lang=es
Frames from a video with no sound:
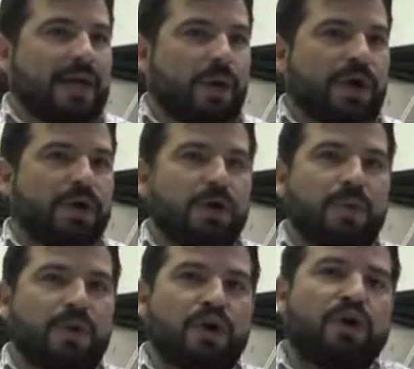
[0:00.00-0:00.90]
Y bueno,
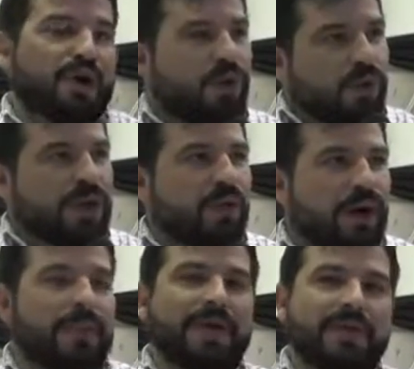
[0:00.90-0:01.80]
como nos reúne
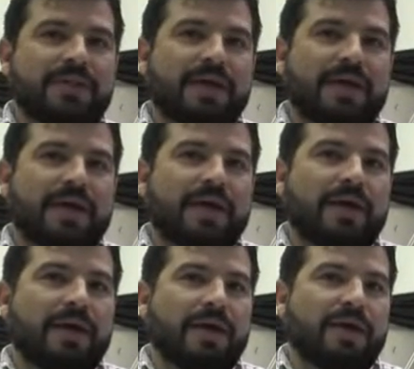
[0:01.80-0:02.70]

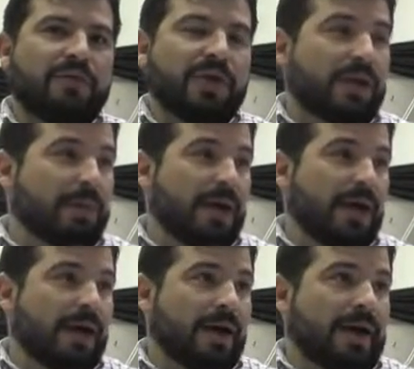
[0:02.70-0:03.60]
nuevamente la
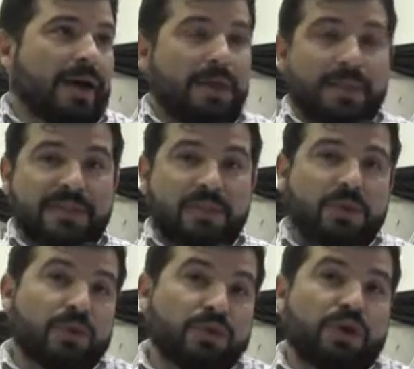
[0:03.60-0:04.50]
firma MS
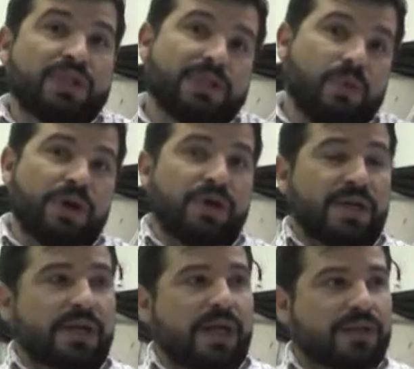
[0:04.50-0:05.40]
Automotores, y bueno, en
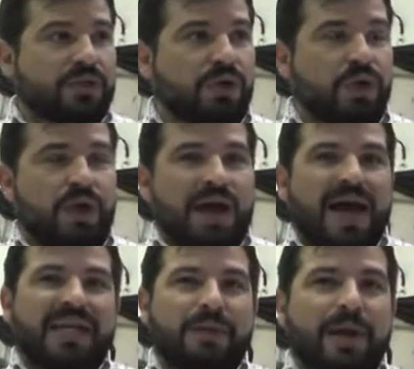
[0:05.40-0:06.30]
este caso
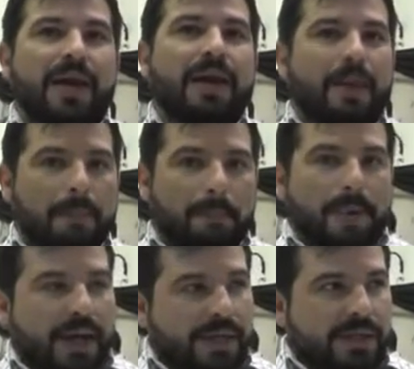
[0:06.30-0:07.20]
a nivel
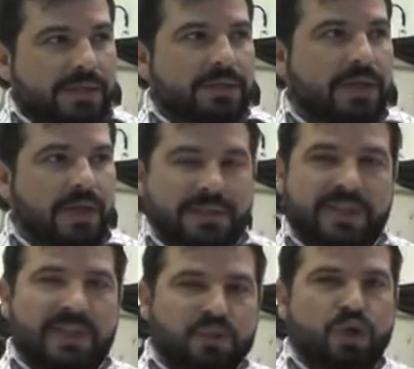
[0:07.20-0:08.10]
país,
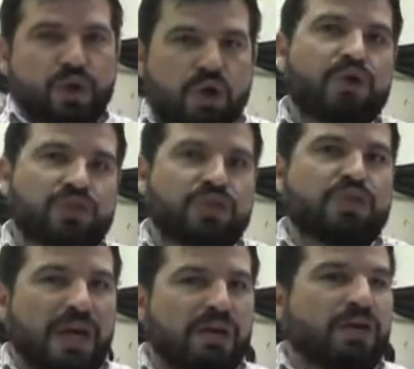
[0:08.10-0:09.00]
así, en todos los
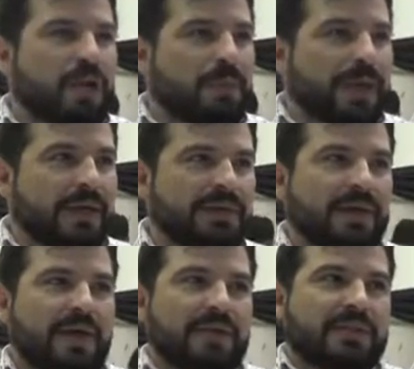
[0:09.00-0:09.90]
concesionarios del
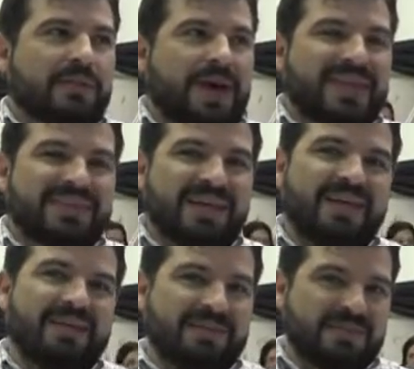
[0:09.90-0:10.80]
país se va a
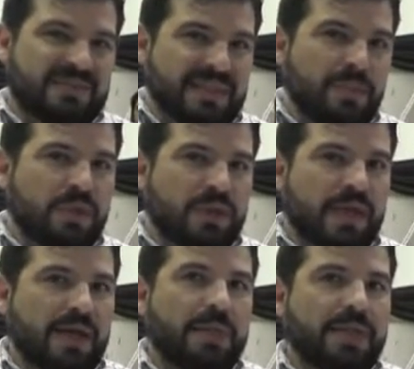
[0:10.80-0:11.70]
lanzar
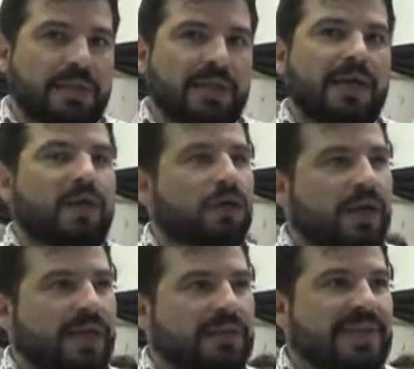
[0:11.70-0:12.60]
simultáneamente lo
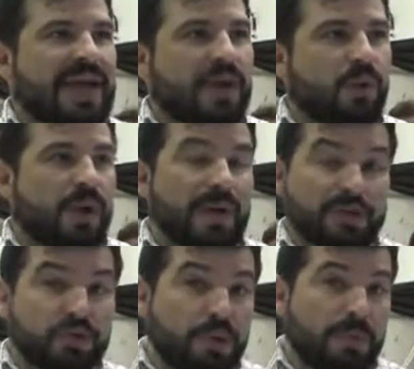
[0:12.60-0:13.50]
que es la nueva
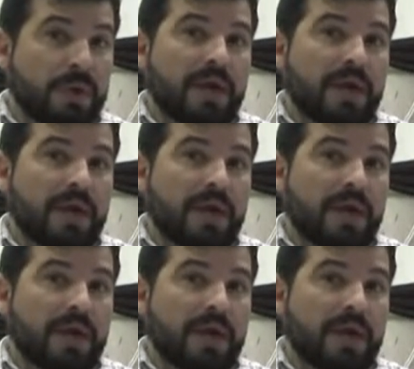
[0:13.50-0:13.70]
sub,